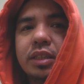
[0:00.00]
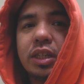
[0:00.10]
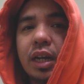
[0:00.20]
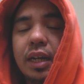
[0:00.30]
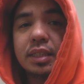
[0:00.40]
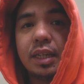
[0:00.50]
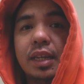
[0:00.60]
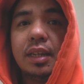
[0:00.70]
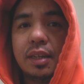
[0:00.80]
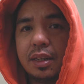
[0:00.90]
at saka
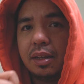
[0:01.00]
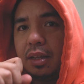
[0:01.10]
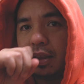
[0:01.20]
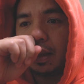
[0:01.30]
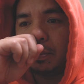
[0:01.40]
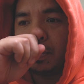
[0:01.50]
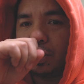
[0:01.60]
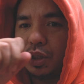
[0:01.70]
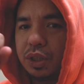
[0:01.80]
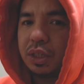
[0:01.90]
asin
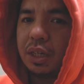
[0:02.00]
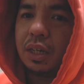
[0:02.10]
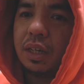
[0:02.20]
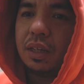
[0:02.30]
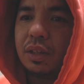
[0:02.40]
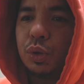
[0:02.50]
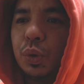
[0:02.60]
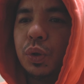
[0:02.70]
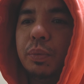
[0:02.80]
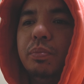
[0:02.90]
tapos
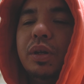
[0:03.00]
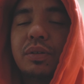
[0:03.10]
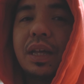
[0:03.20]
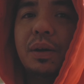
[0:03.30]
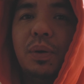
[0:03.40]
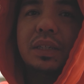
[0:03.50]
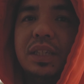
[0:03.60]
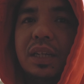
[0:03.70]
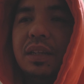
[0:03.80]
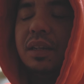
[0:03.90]
tuob yung tawag
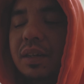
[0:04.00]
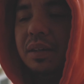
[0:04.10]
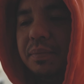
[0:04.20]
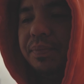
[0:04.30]
dyan um,